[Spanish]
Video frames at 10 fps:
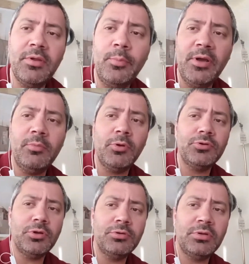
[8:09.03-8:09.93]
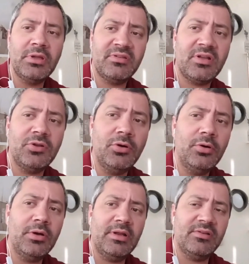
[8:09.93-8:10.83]
Y después hay un montón de
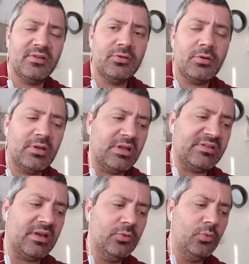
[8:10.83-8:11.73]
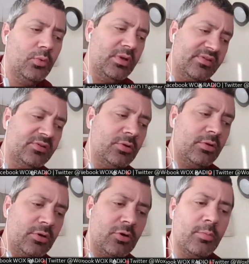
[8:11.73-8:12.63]
sectores, el sector de la salud, el
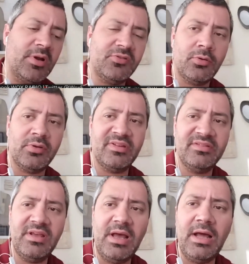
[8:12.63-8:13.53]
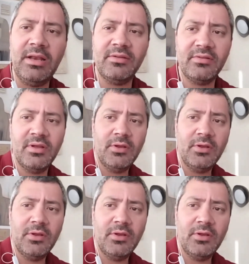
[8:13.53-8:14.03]
sector de los comercios no esenciales,